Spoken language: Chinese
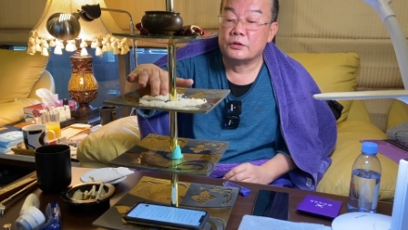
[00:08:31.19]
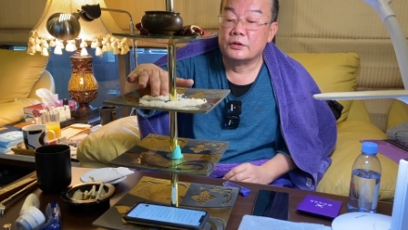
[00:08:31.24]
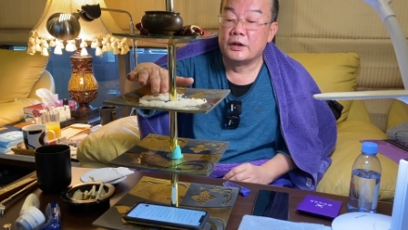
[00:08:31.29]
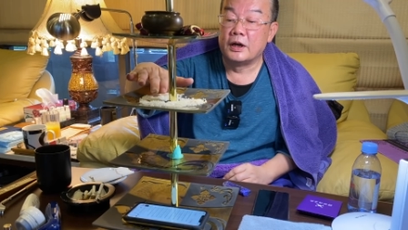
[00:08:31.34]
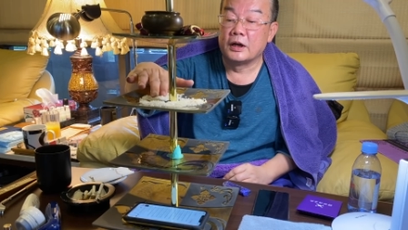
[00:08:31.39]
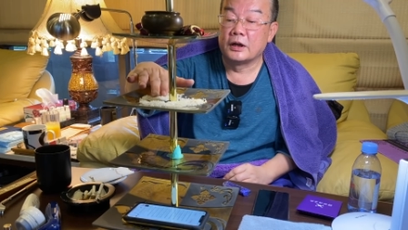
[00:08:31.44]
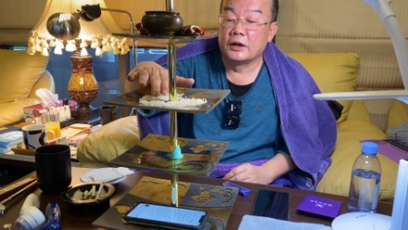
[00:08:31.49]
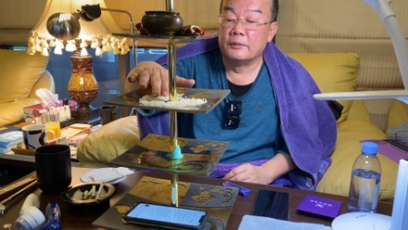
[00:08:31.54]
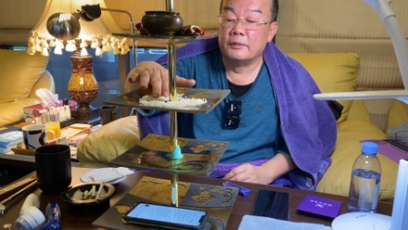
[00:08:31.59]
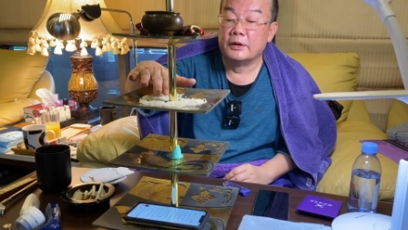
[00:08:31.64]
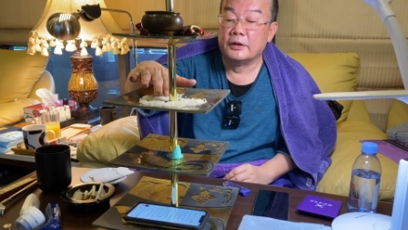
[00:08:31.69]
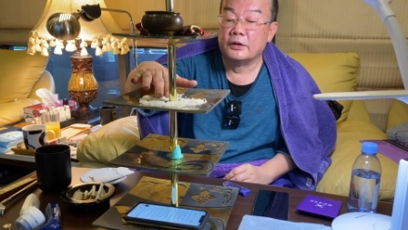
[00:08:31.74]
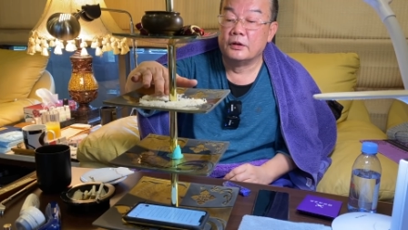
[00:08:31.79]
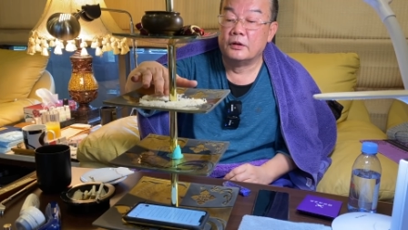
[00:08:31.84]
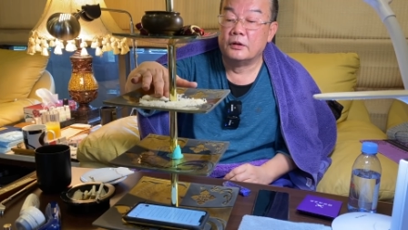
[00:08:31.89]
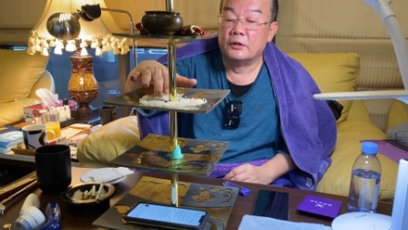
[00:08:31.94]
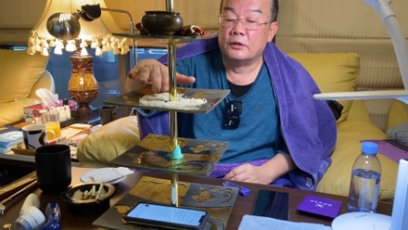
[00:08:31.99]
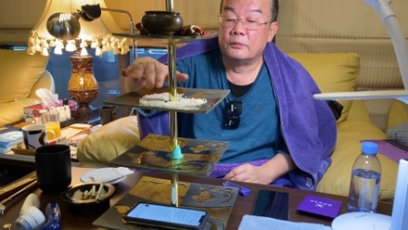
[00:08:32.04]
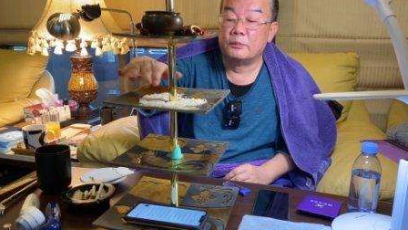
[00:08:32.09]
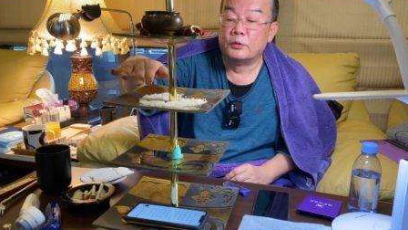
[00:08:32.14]
那可不可以
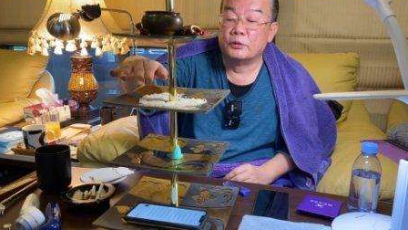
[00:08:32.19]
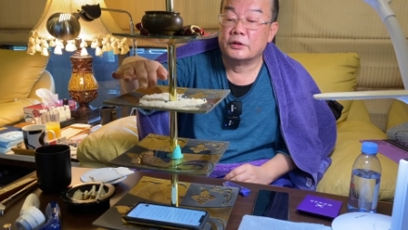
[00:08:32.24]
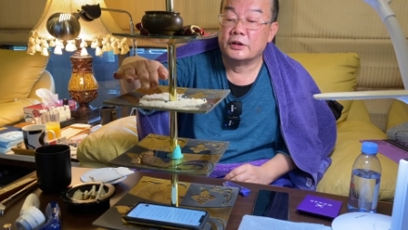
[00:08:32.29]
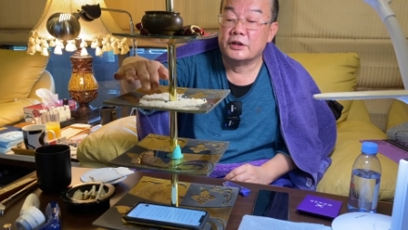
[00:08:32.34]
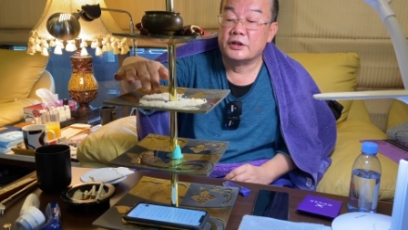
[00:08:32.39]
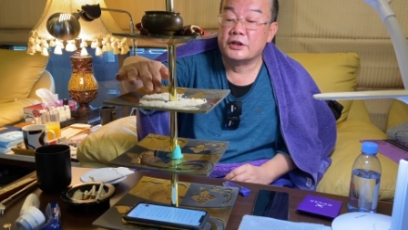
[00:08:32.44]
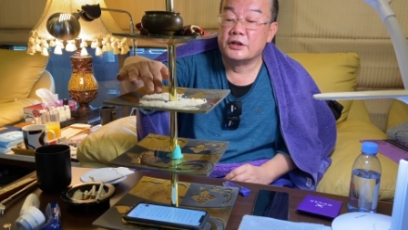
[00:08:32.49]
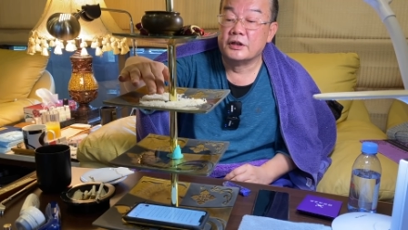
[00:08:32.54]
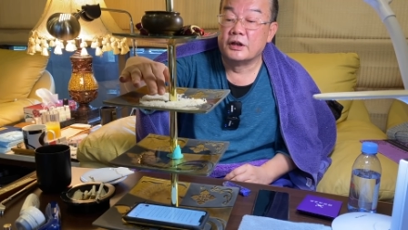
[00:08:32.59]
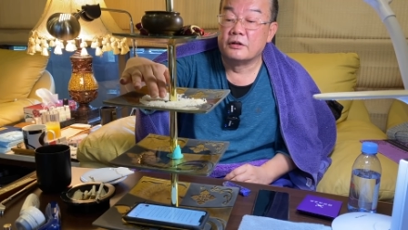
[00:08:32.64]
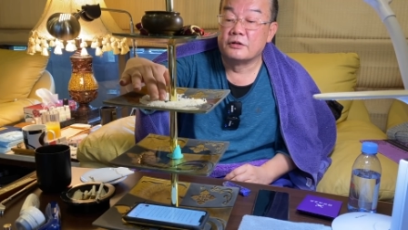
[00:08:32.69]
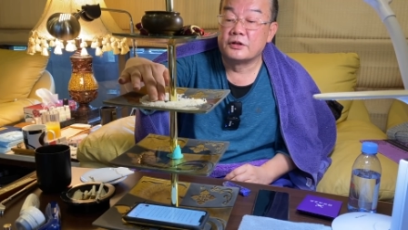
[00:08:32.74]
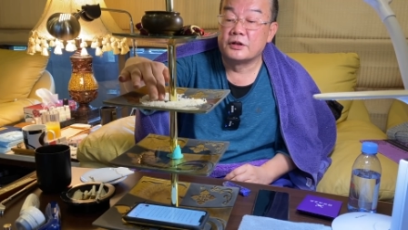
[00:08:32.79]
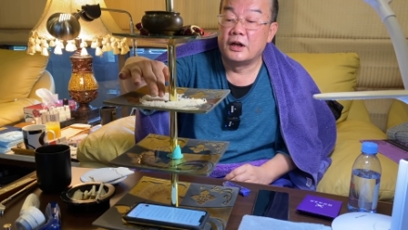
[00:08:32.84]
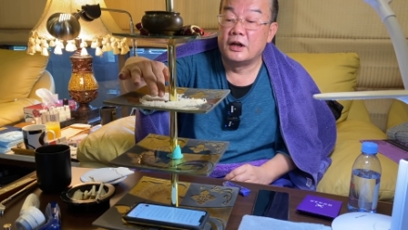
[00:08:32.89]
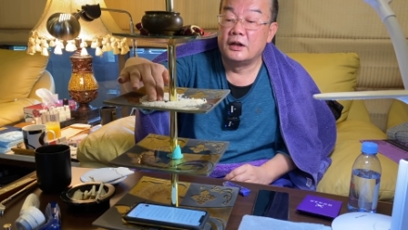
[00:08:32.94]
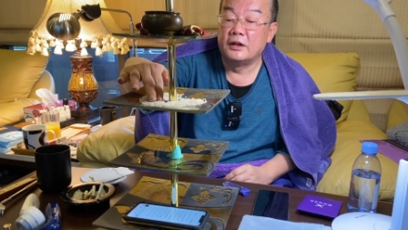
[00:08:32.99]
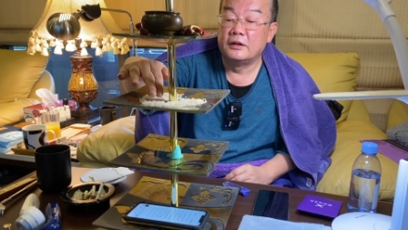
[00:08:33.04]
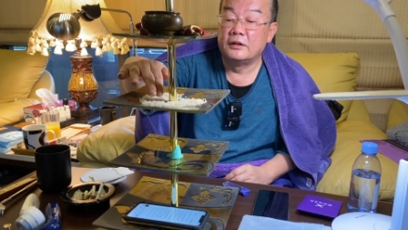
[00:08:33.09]
用菩提心道沙？